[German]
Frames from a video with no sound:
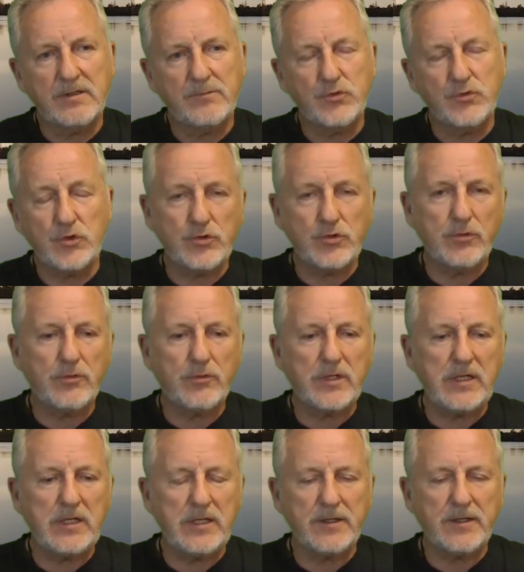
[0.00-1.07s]

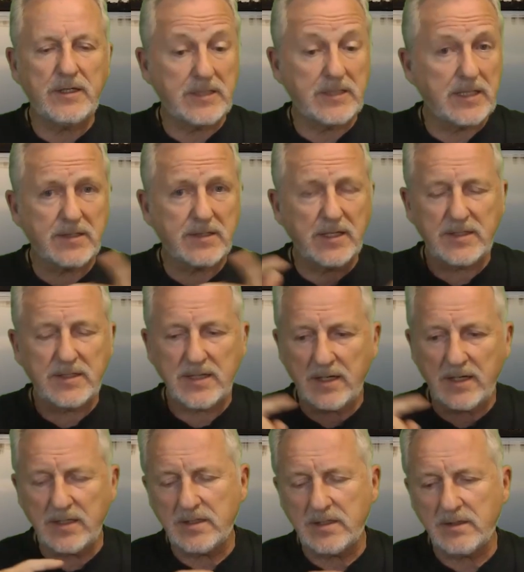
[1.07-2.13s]
Psychologie, gesetzlich
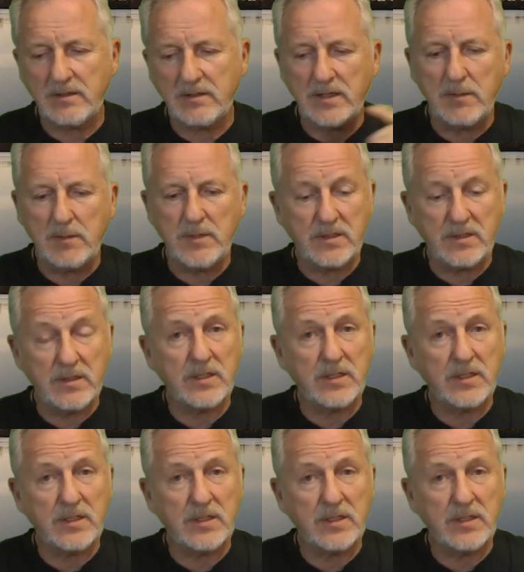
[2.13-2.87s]
sage ich damit,